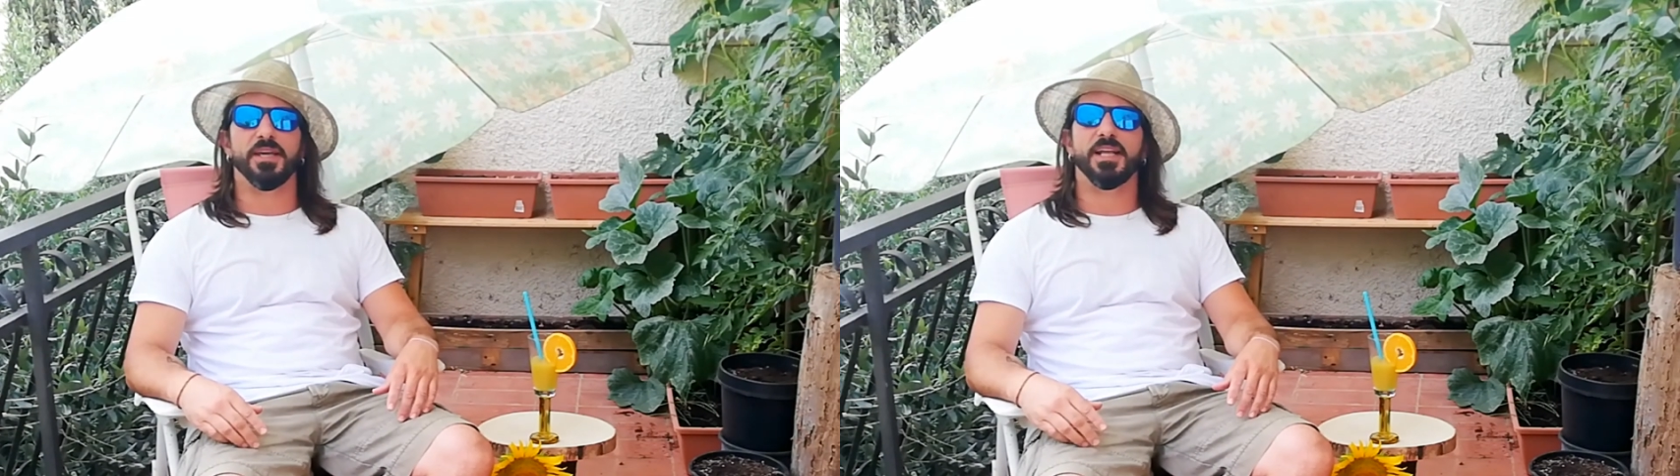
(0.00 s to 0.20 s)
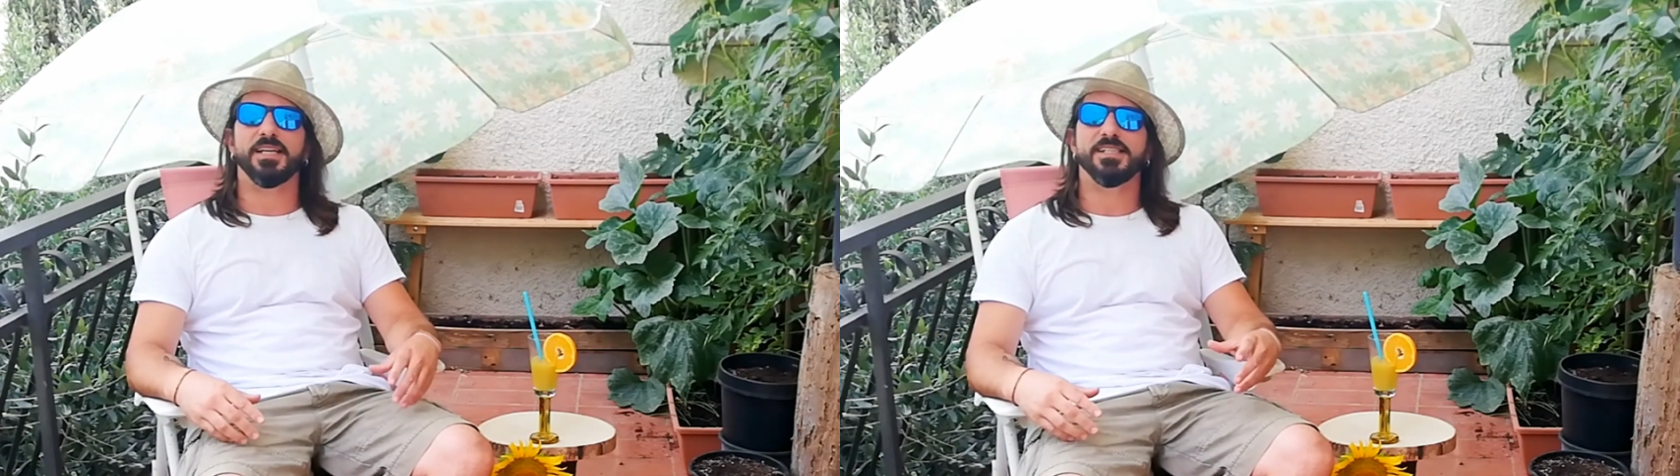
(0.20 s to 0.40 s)

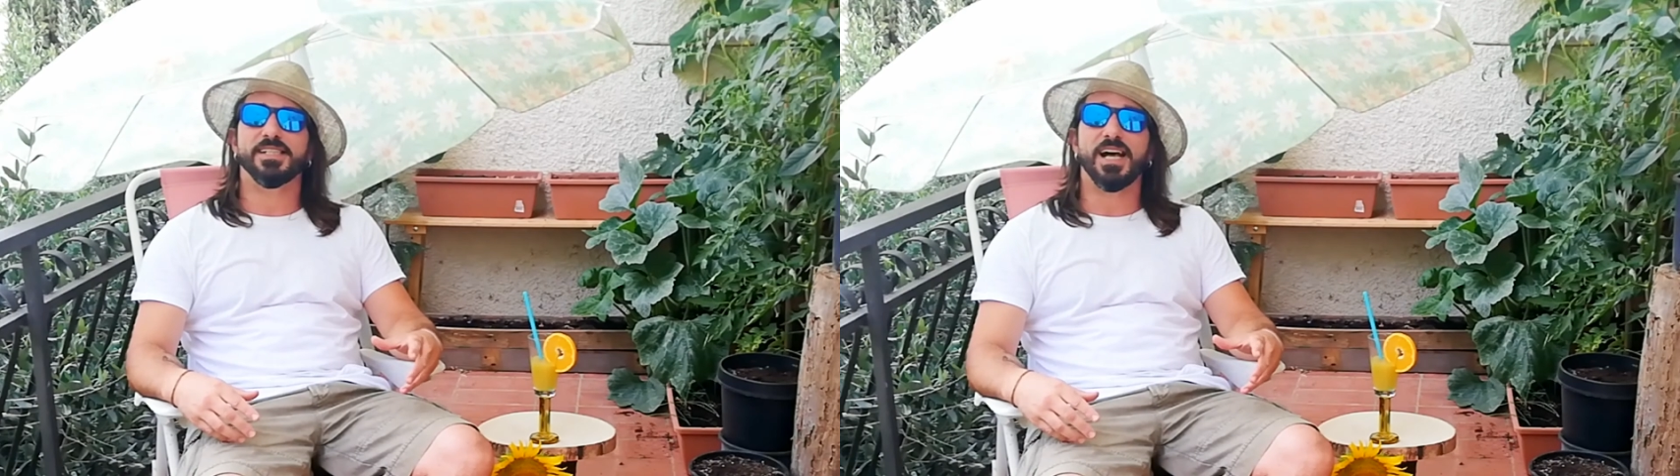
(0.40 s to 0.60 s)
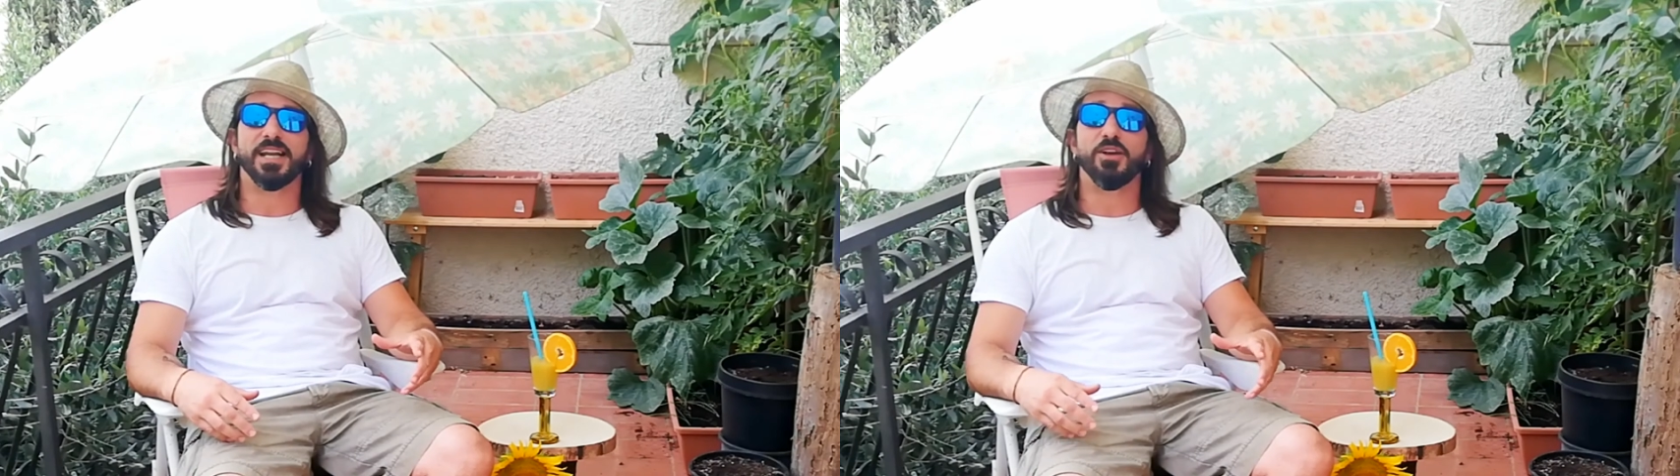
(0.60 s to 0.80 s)

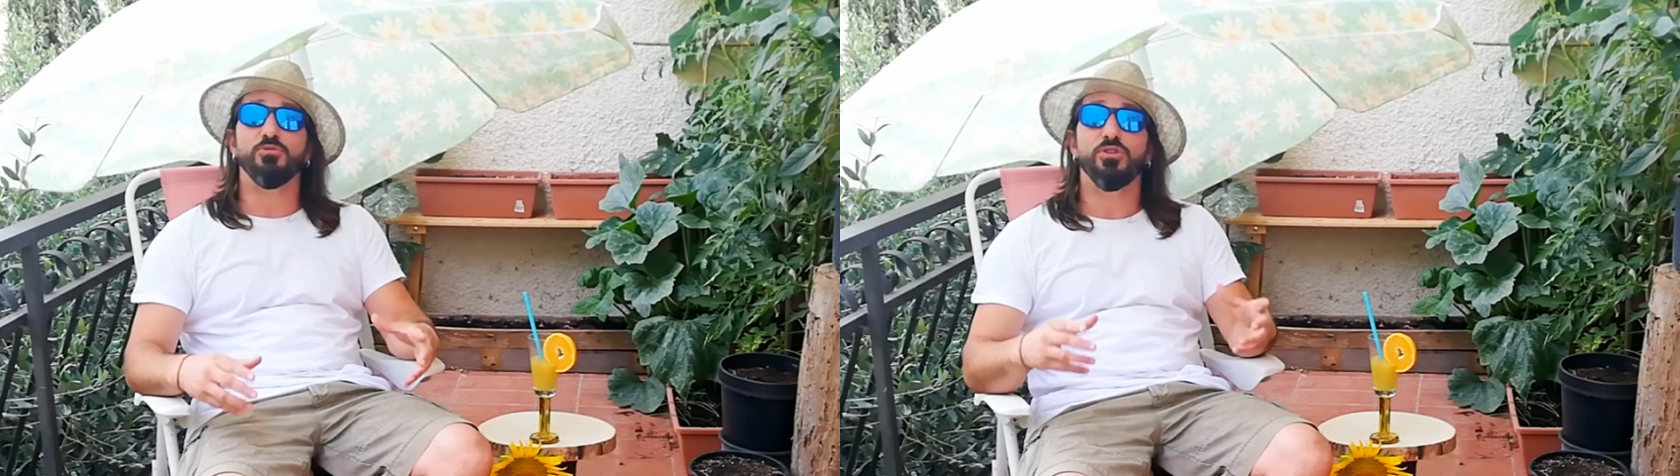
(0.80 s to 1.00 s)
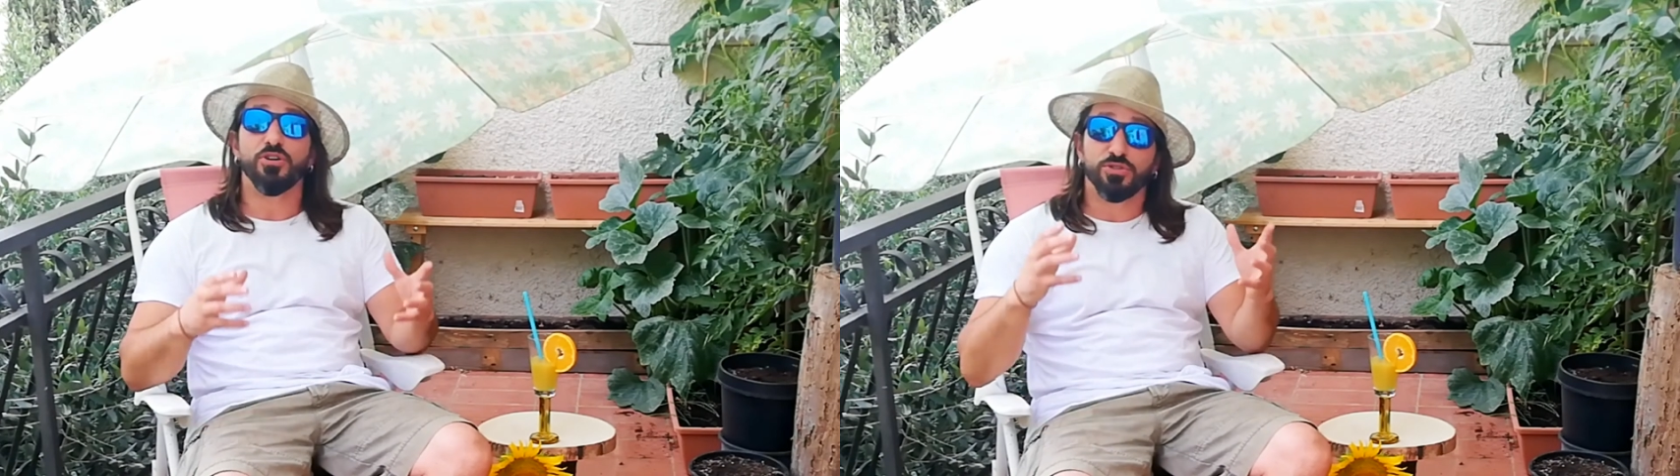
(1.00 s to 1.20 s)
realizzare
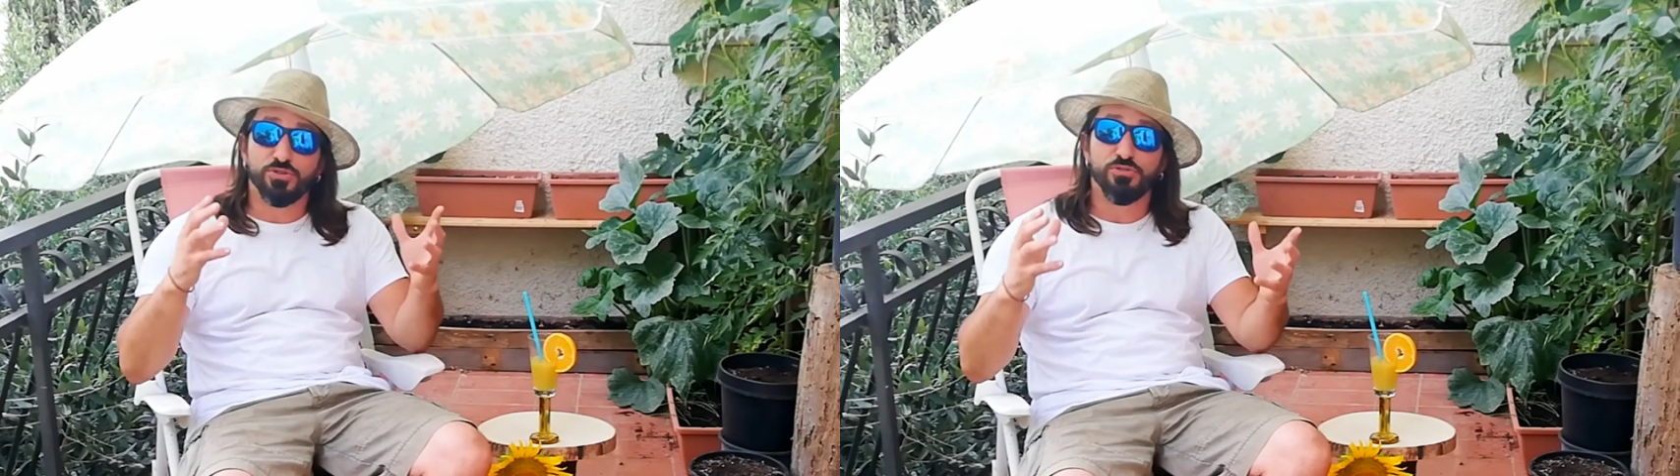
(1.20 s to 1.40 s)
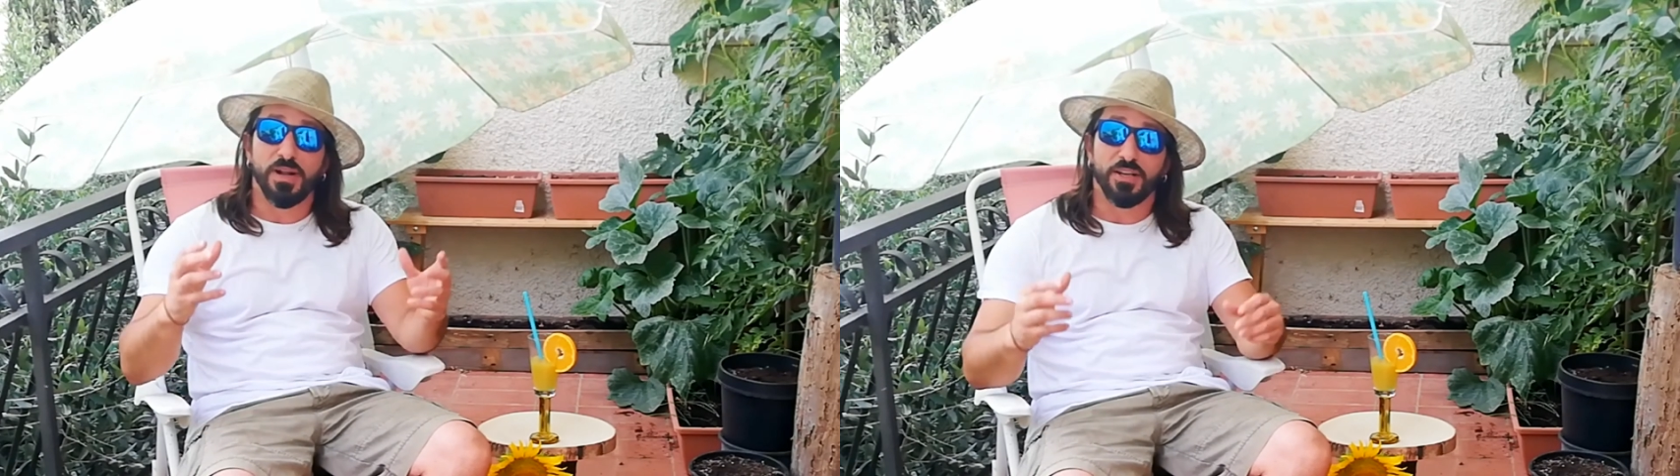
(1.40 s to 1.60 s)
un orto
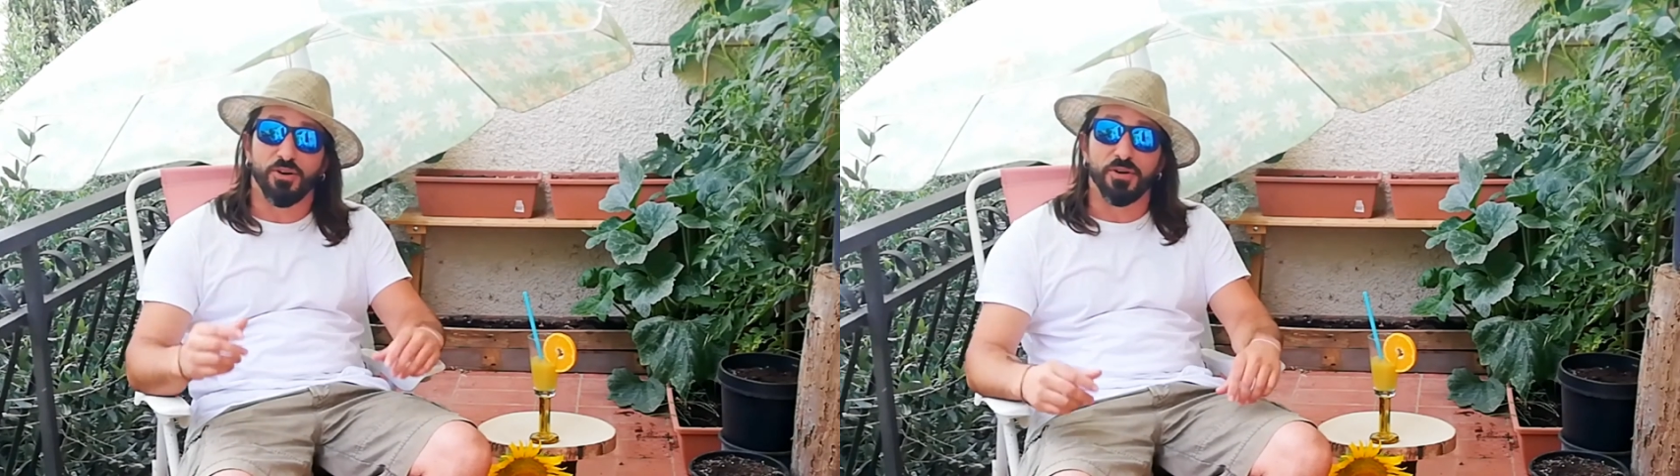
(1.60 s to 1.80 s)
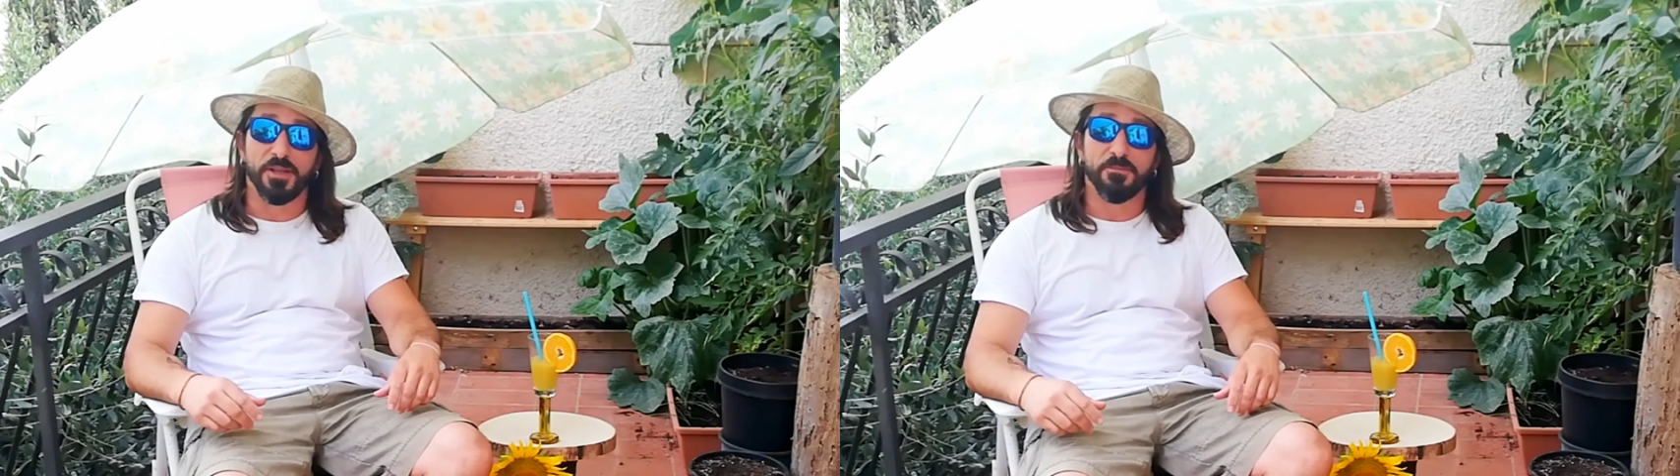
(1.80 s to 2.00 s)
sul balcone.